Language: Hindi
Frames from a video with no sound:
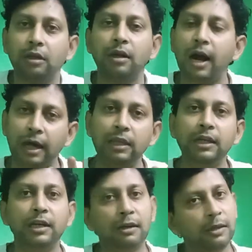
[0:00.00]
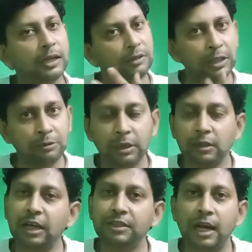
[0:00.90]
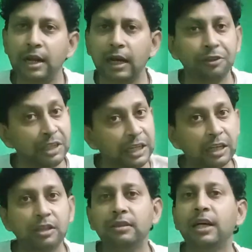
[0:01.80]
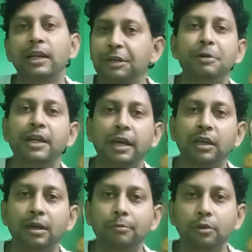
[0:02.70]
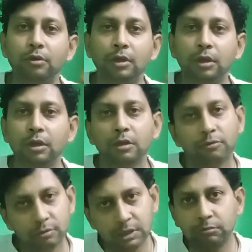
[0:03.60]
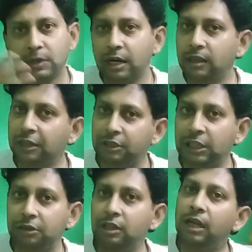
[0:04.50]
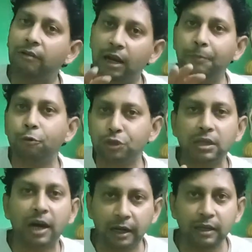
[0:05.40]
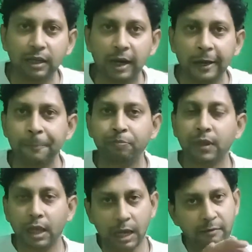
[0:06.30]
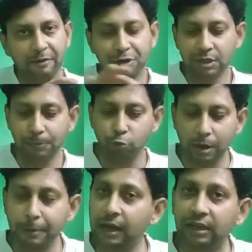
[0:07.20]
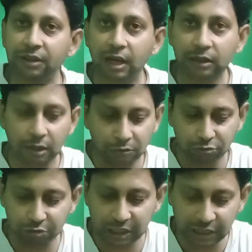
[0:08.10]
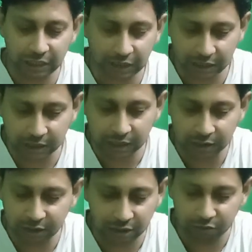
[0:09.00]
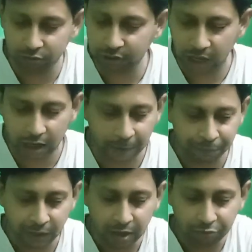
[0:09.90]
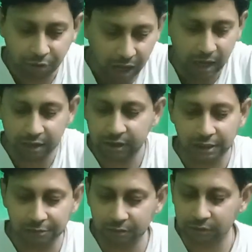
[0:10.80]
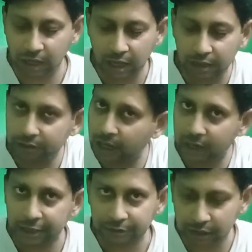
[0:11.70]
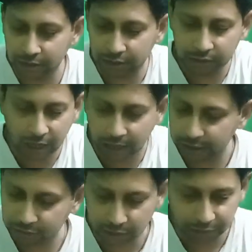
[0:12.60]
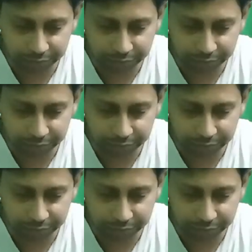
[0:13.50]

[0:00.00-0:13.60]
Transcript: खाली किड़नक तीक तिकना से आ जाएगा तीक्र तिनता नहीं बजाएंगे हम लोग किड़नक तीक्र तीना वाला पोर्शन खाली का है एक बार फिर से पूरा बजा के दिखाता हूँ धी क धिन धा धिनता ता धाती धाती